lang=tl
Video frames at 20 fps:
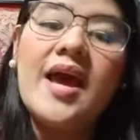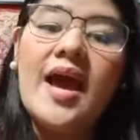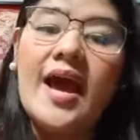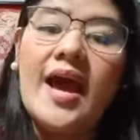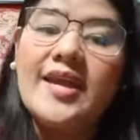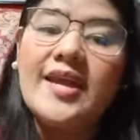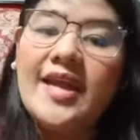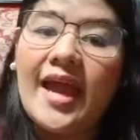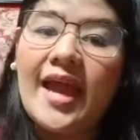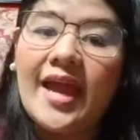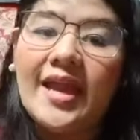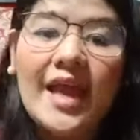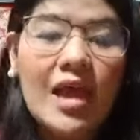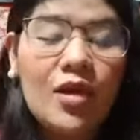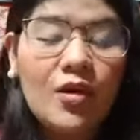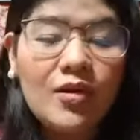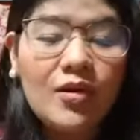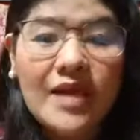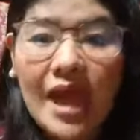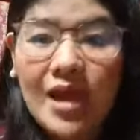Ayan,
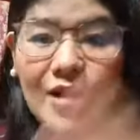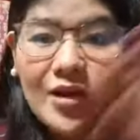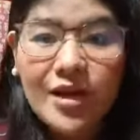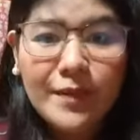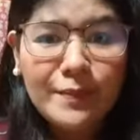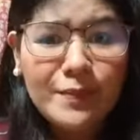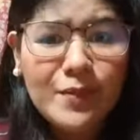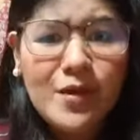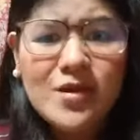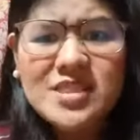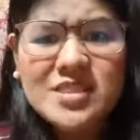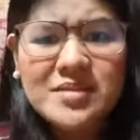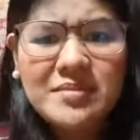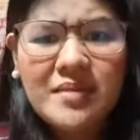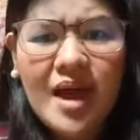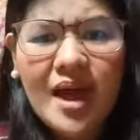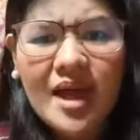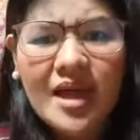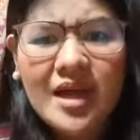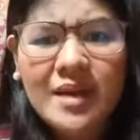lalong-lalo na po sa
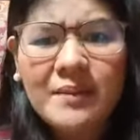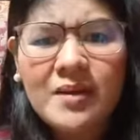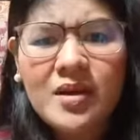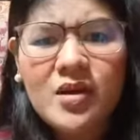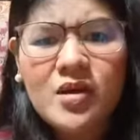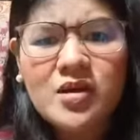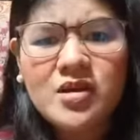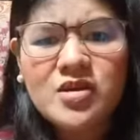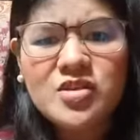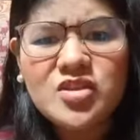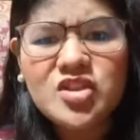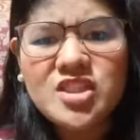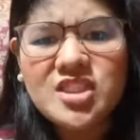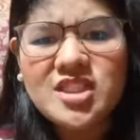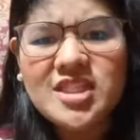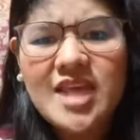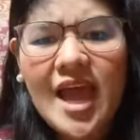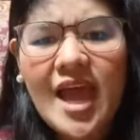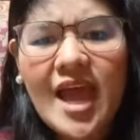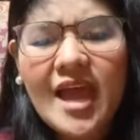mga criminology
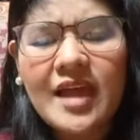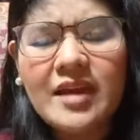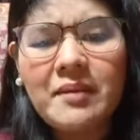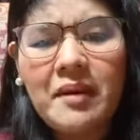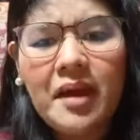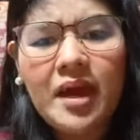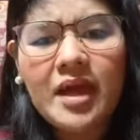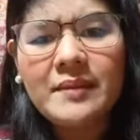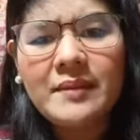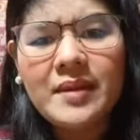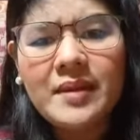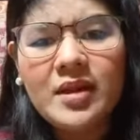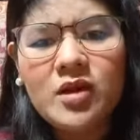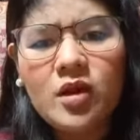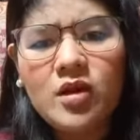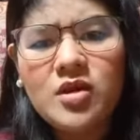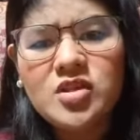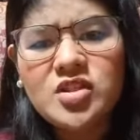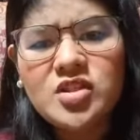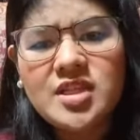diyan, mga
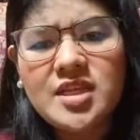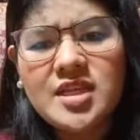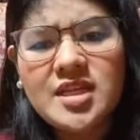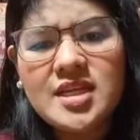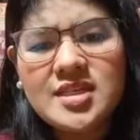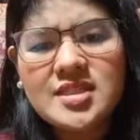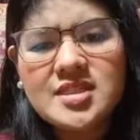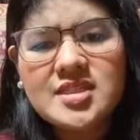criminologist,